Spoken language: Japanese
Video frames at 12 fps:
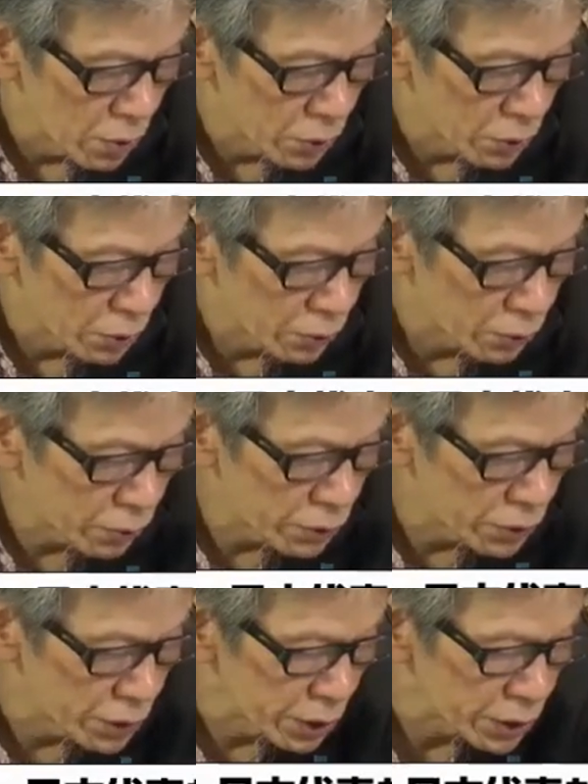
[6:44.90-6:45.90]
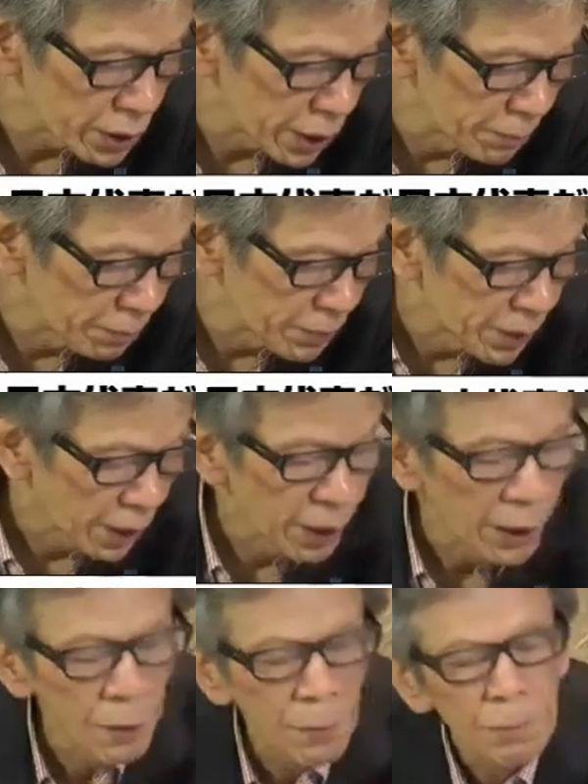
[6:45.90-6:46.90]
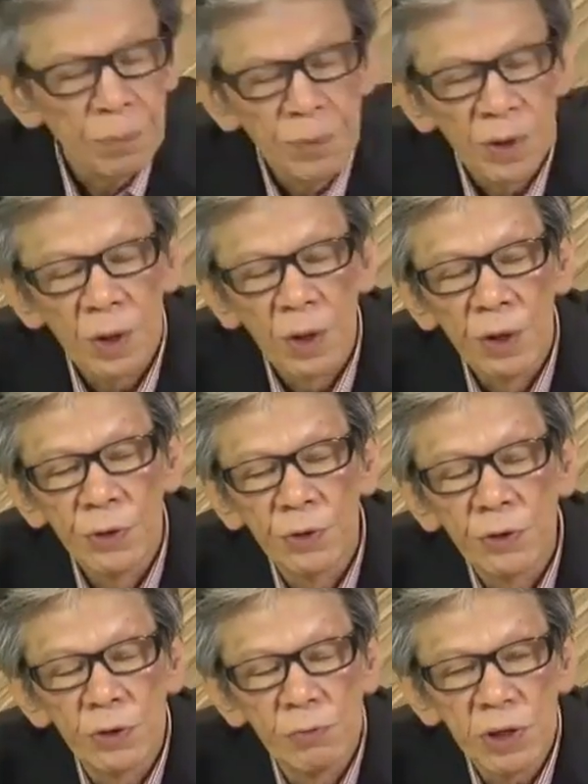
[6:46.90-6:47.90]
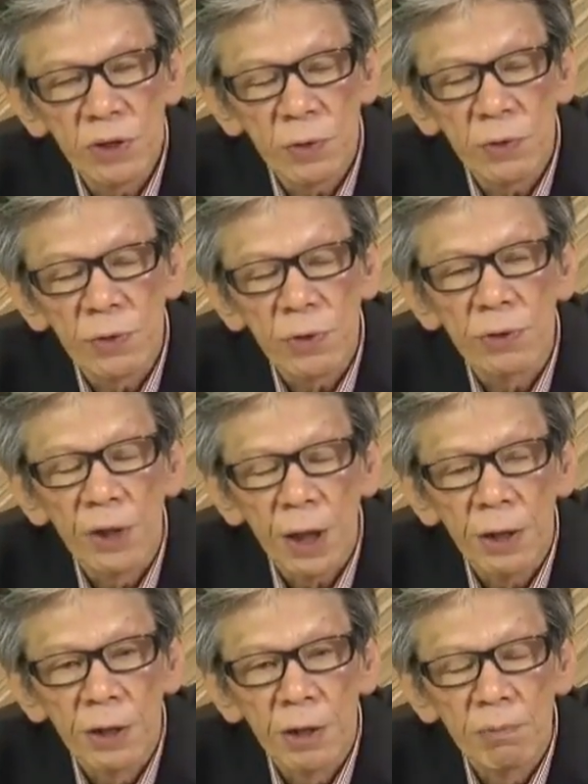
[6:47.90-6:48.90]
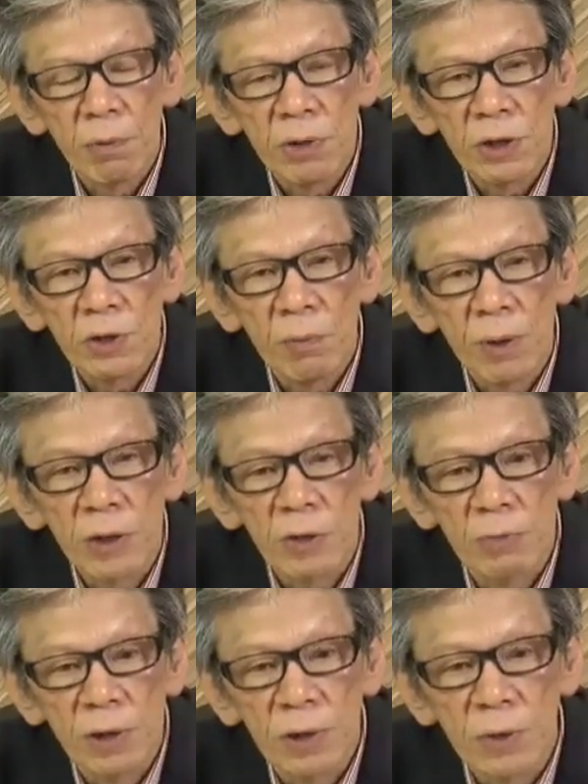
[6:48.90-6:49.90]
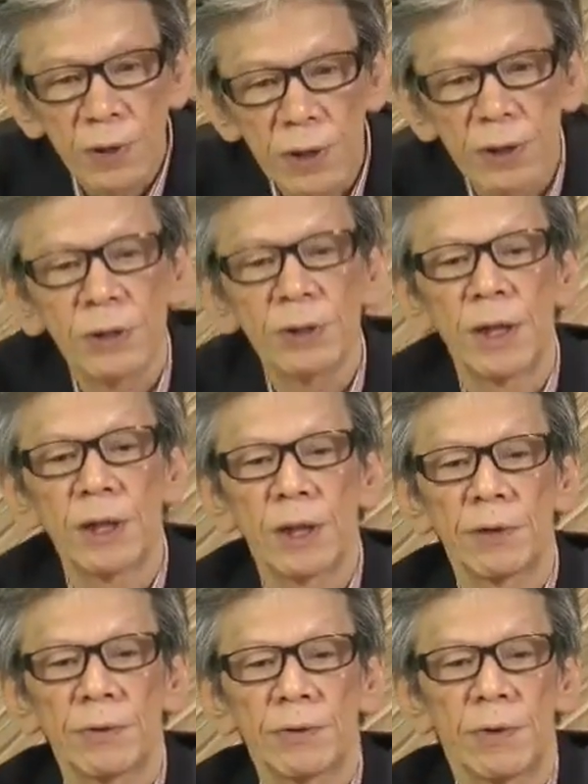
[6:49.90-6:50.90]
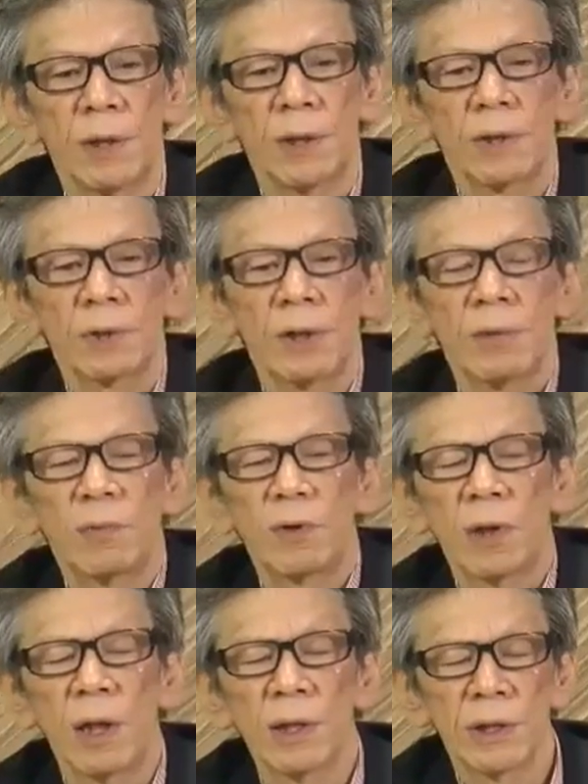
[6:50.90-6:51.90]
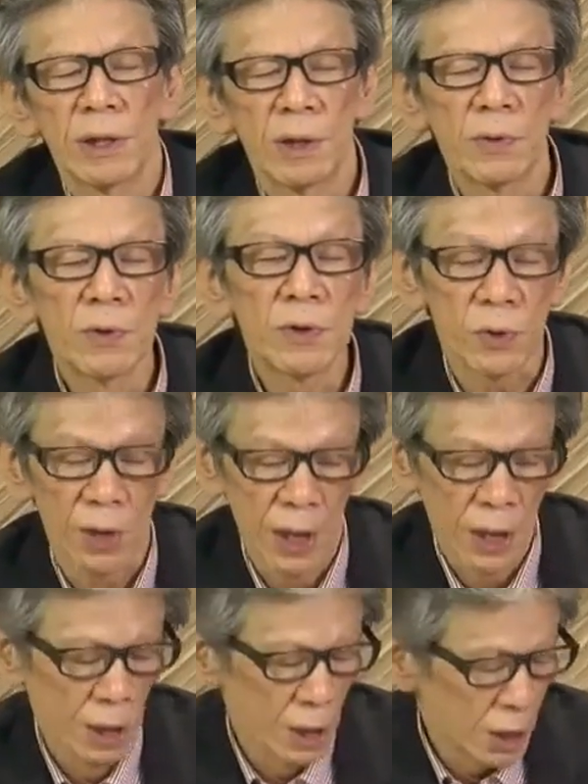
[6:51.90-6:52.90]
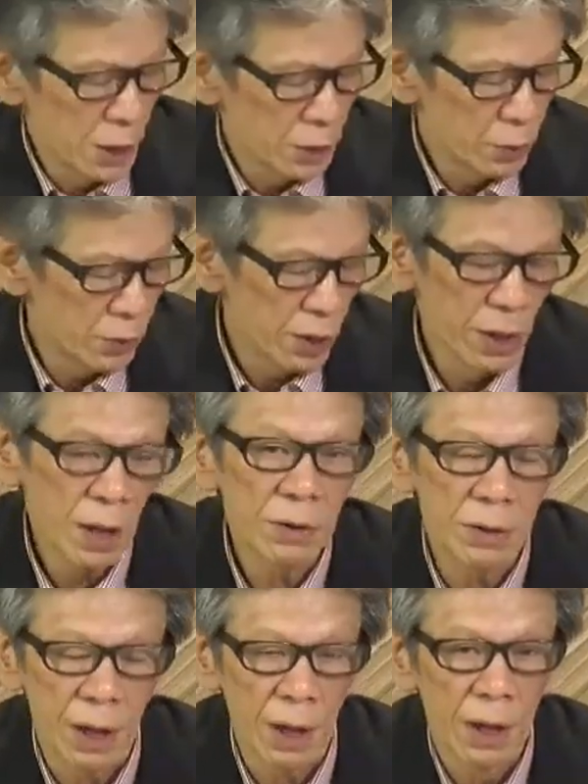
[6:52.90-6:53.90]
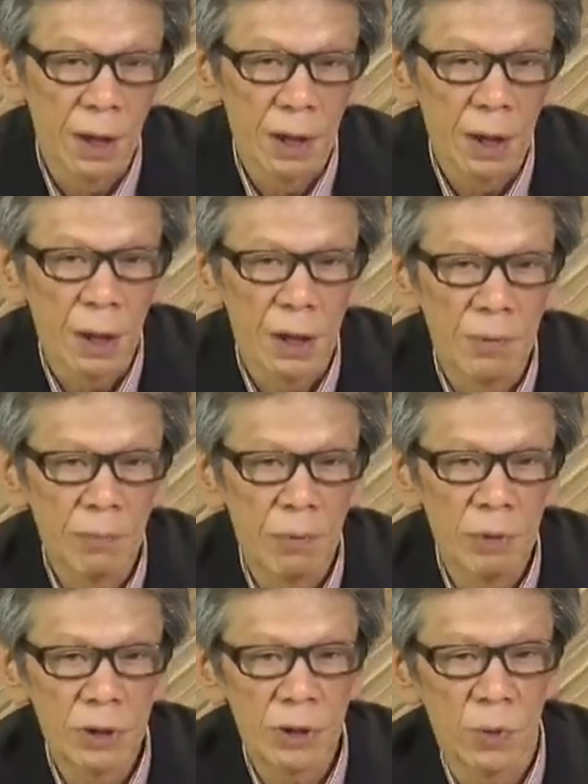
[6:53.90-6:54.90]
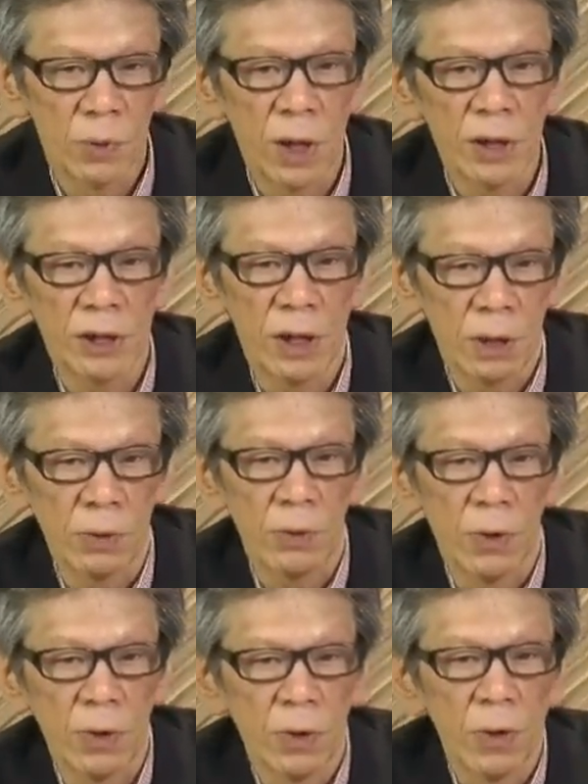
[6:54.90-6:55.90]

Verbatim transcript: それと同時にですね、えー、琉球民族というね日本人と別の民族が住んでいたというのはそれはもう完全な嘘で、えそうではなくて、え日本人と同じであると